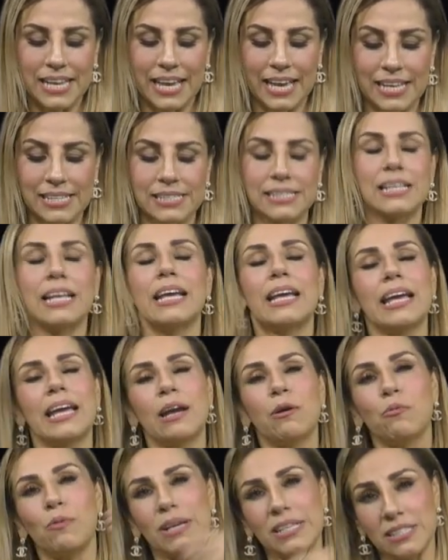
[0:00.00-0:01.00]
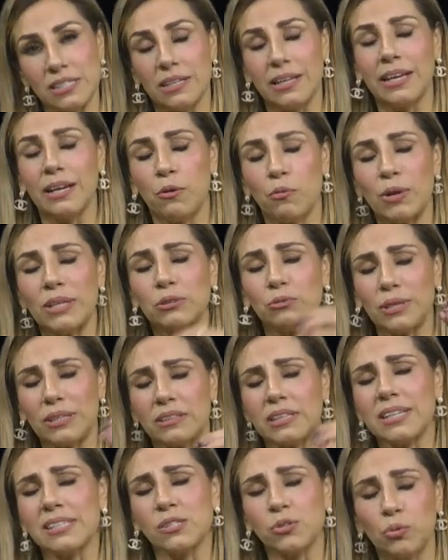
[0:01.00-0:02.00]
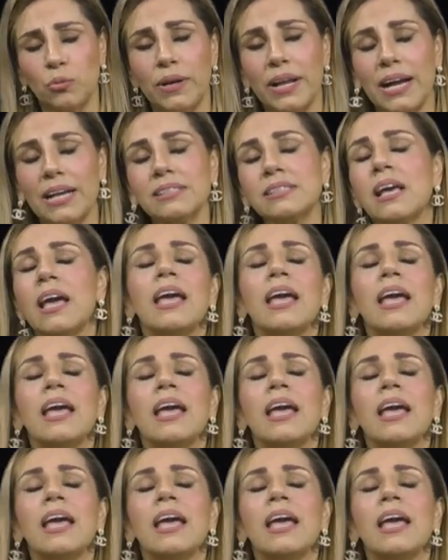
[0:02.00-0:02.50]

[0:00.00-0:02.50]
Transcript: es en cuanto a texturas,